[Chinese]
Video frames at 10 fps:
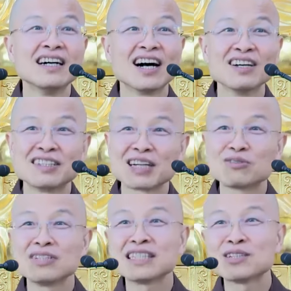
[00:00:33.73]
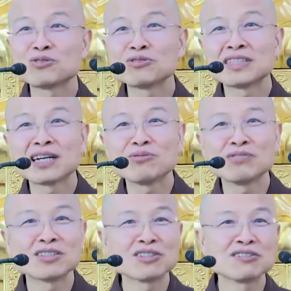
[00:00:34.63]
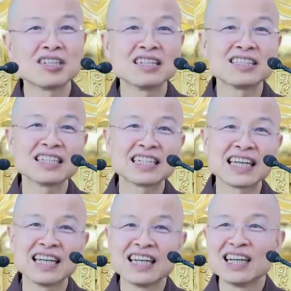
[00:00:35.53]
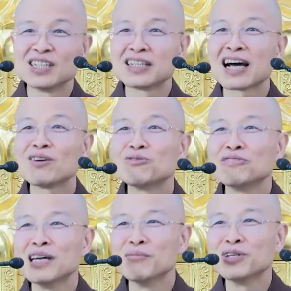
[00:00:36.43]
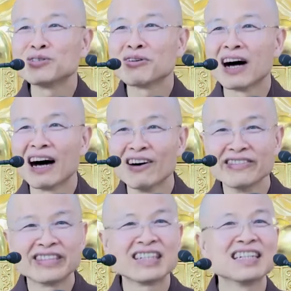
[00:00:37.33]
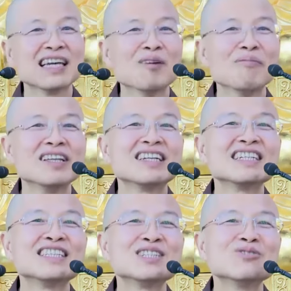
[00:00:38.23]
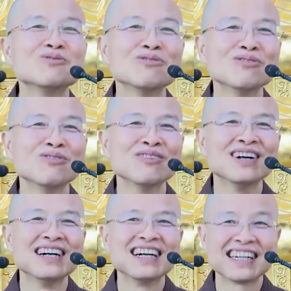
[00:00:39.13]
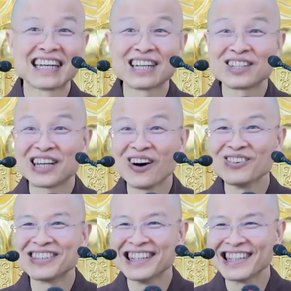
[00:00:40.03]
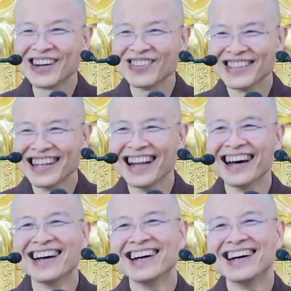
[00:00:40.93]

好，假如你在做家务的时候听经呢，家务也没做好，经也没听清楚，那要调整调整了。